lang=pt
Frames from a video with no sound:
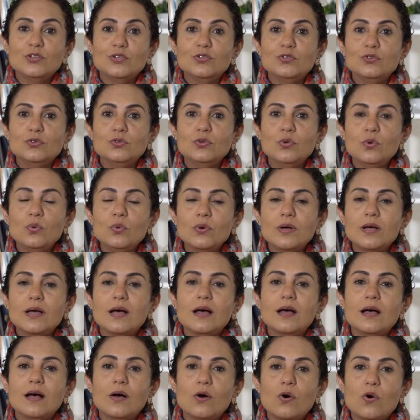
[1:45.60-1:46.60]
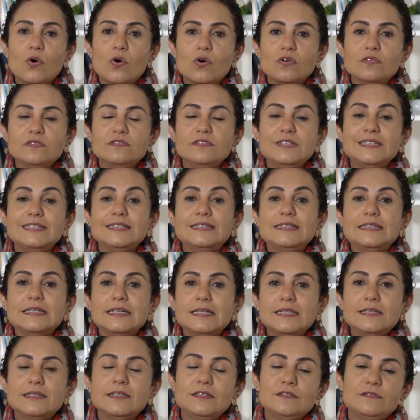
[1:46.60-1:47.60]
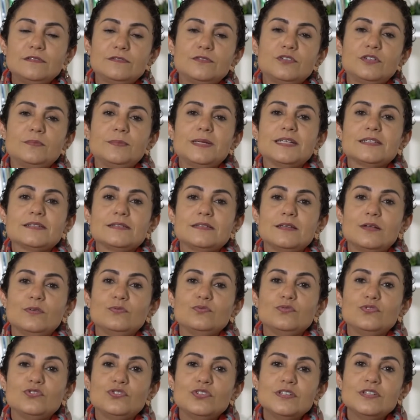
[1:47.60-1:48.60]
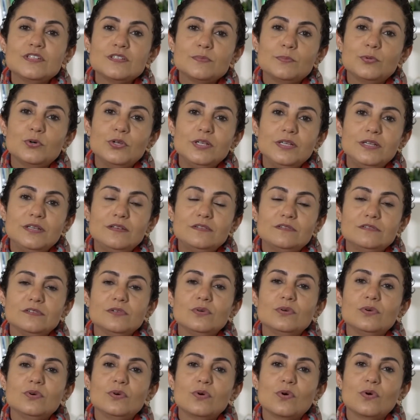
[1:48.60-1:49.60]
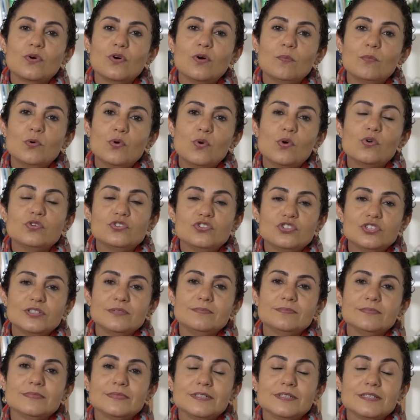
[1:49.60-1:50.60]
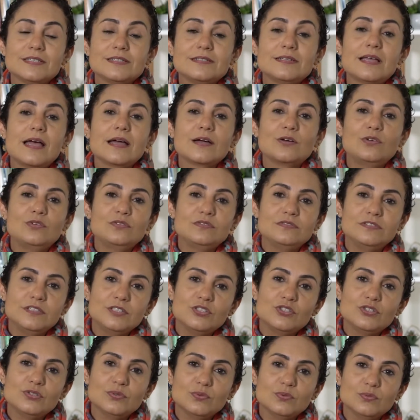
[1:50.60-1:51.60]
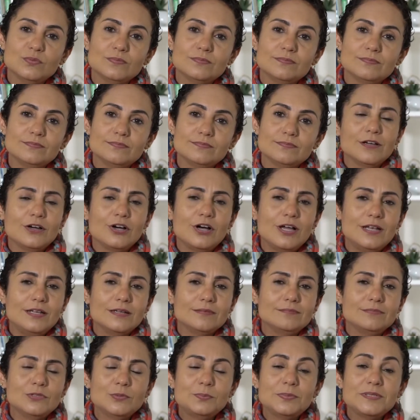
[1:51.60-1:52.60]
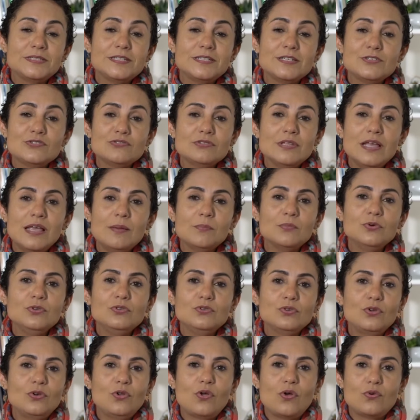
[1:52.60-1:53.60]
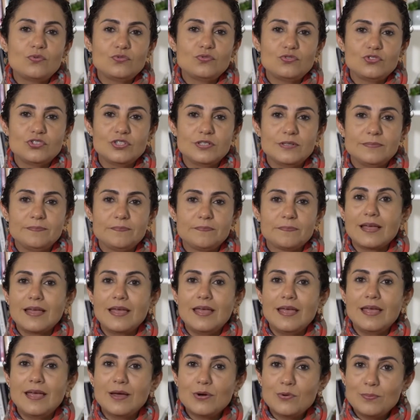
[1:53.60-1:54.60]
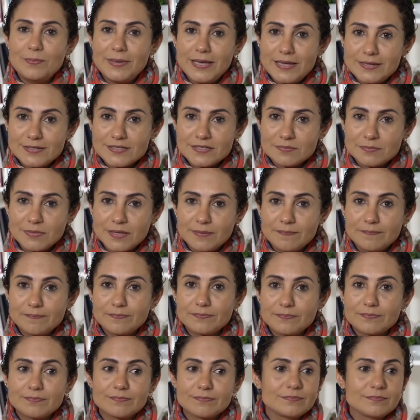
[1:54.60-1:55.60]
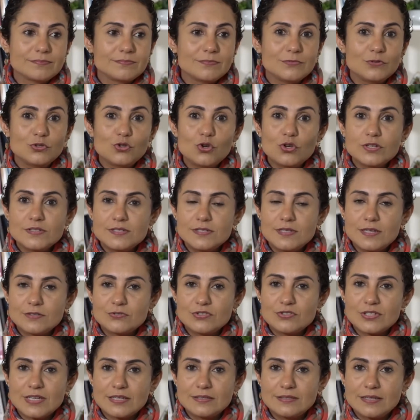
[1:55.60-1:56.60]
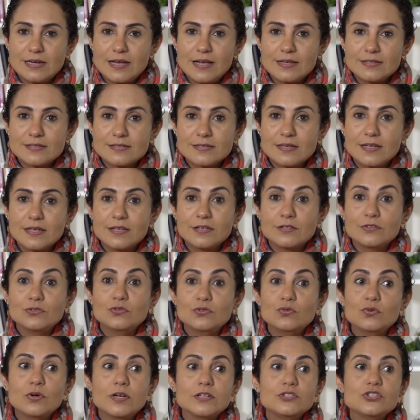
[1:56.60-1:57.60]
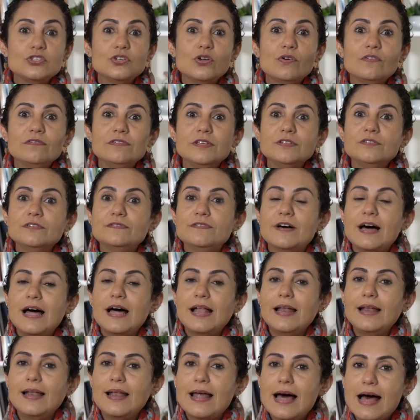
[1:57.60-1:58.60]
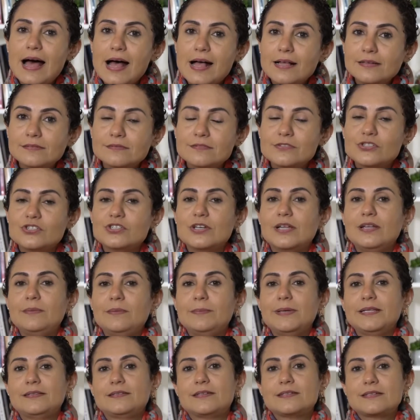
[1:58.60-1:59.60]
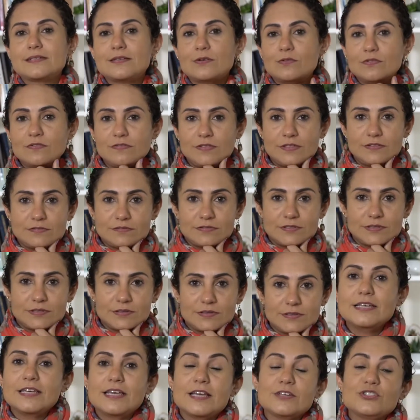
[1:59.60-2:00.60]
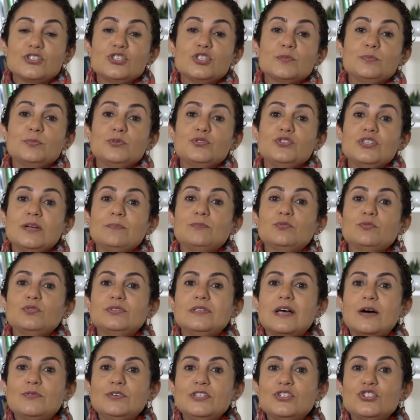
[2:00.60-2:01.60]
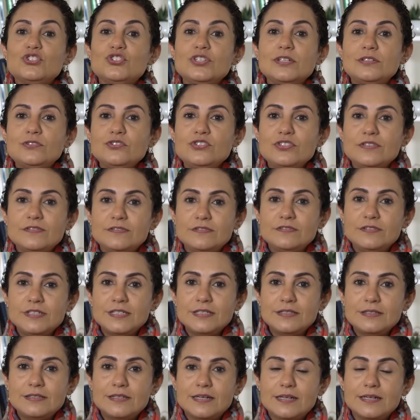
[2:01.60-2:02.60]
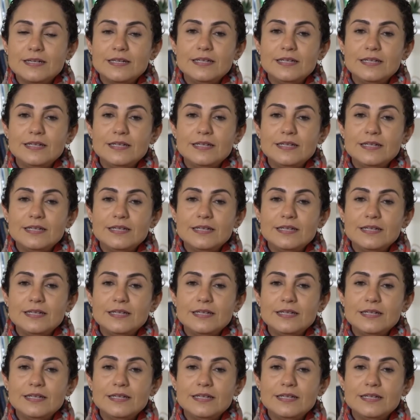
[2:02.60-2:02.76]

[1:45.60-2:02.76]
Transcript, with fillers: Nunca houve tanta informação disponível como hoje, século 21. Olha, não preciso nem muito longe. Eu mesma 12 anos atrás, nunca tinha ouvido falar de alimentação viva, que a gente podia mudar um estilo de vida